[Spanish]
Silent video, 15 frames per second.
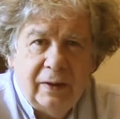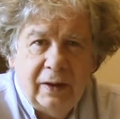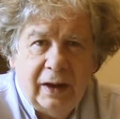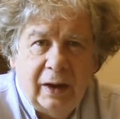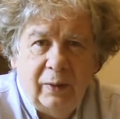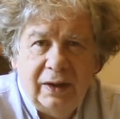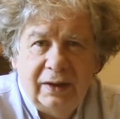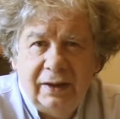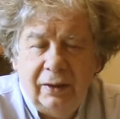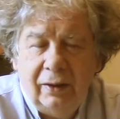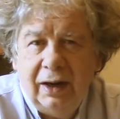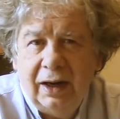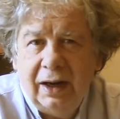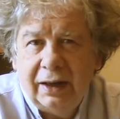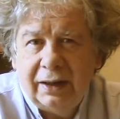aún así no
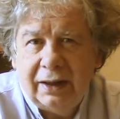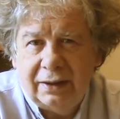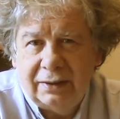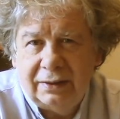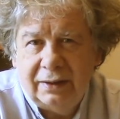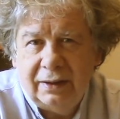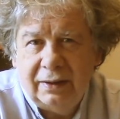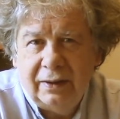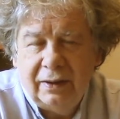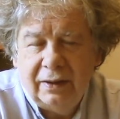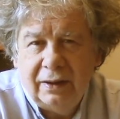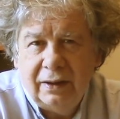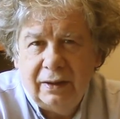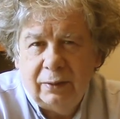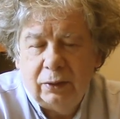les alcanza.
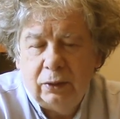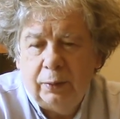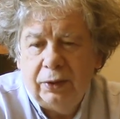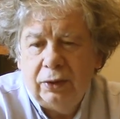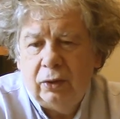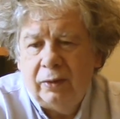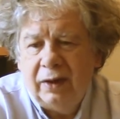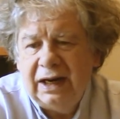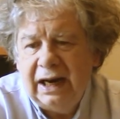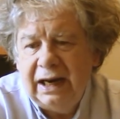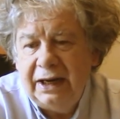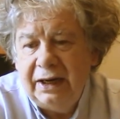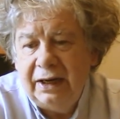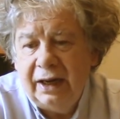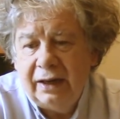Por supuesto van a
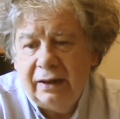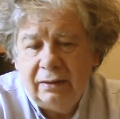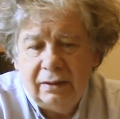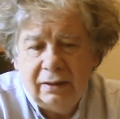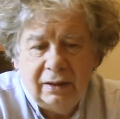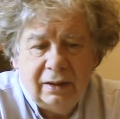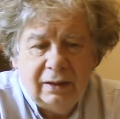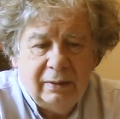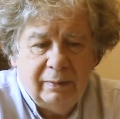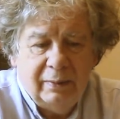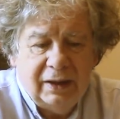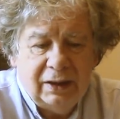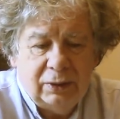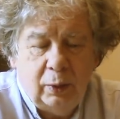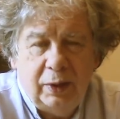alinear,
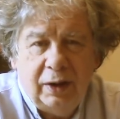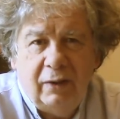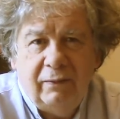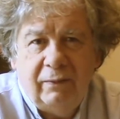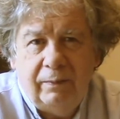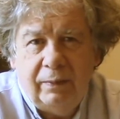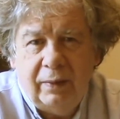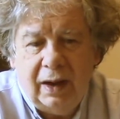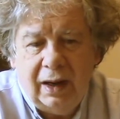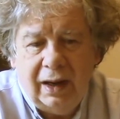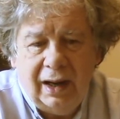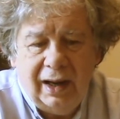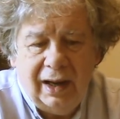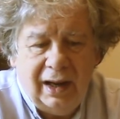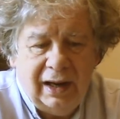van a subir a,
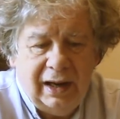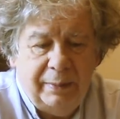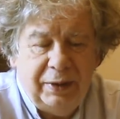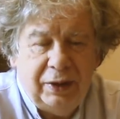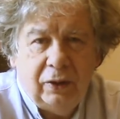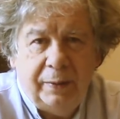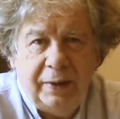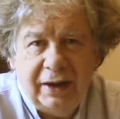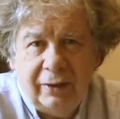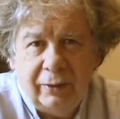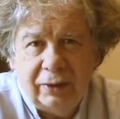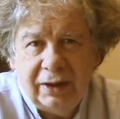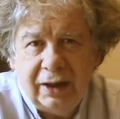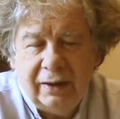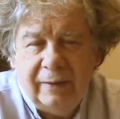la, micro para ir a
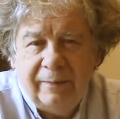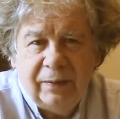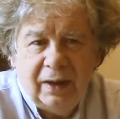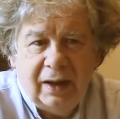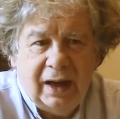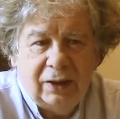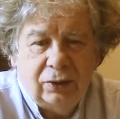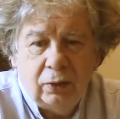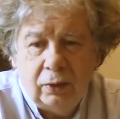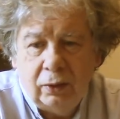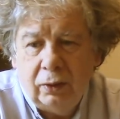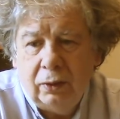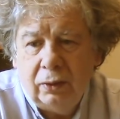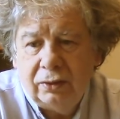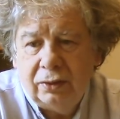votar a
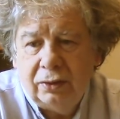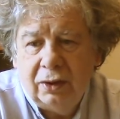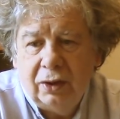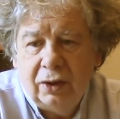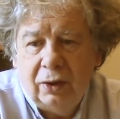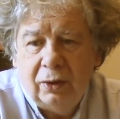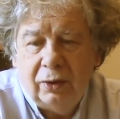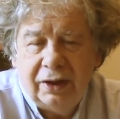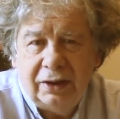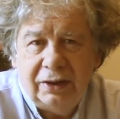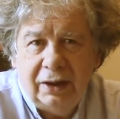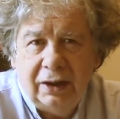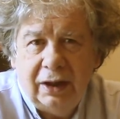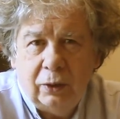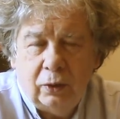todos los que
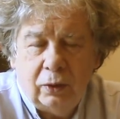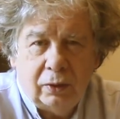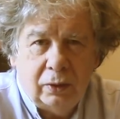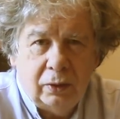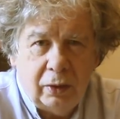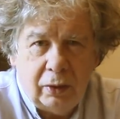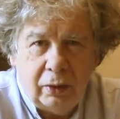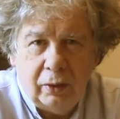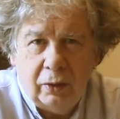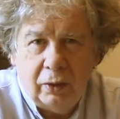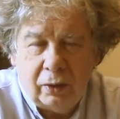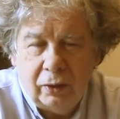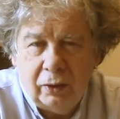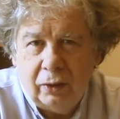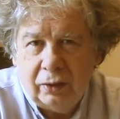tienen horror,
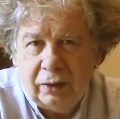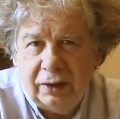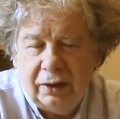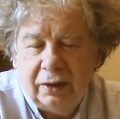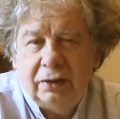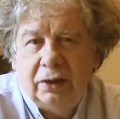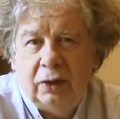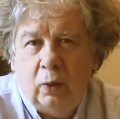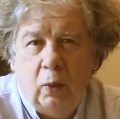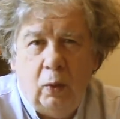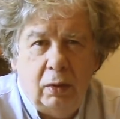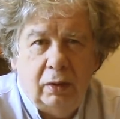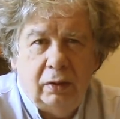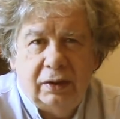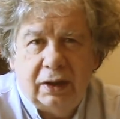horror de este
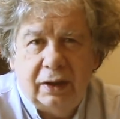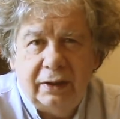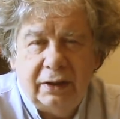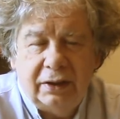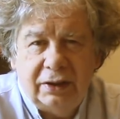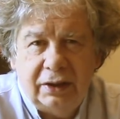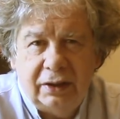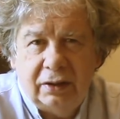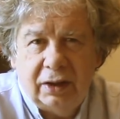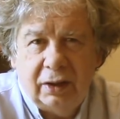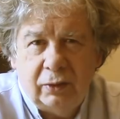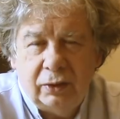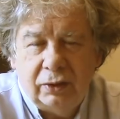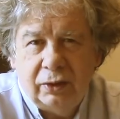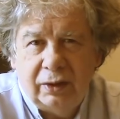ultraderechista
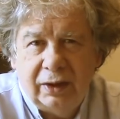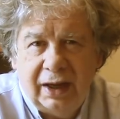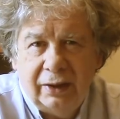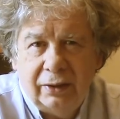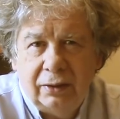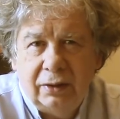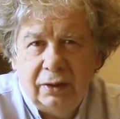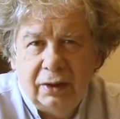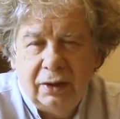Bolsonaro